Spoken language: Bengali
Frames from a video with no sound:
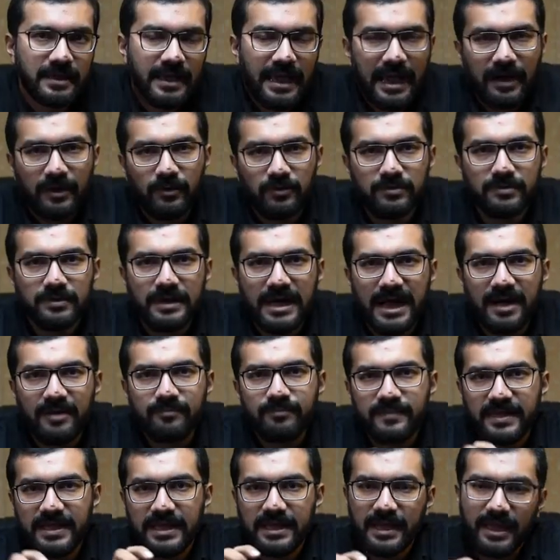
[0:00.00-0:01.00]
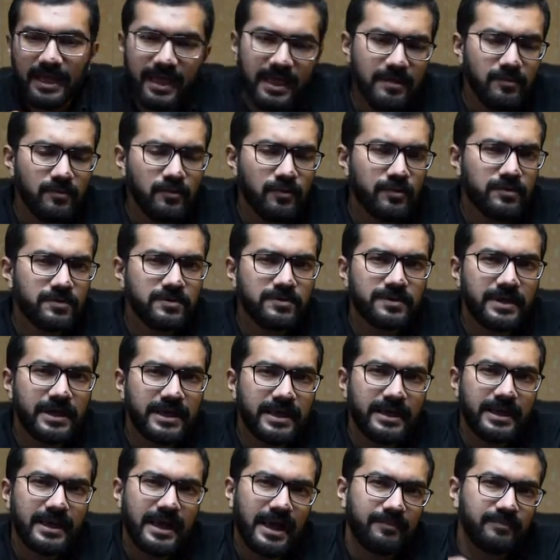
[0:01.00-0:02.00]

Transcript: এখন আপনি এই মুহূর্তটাকে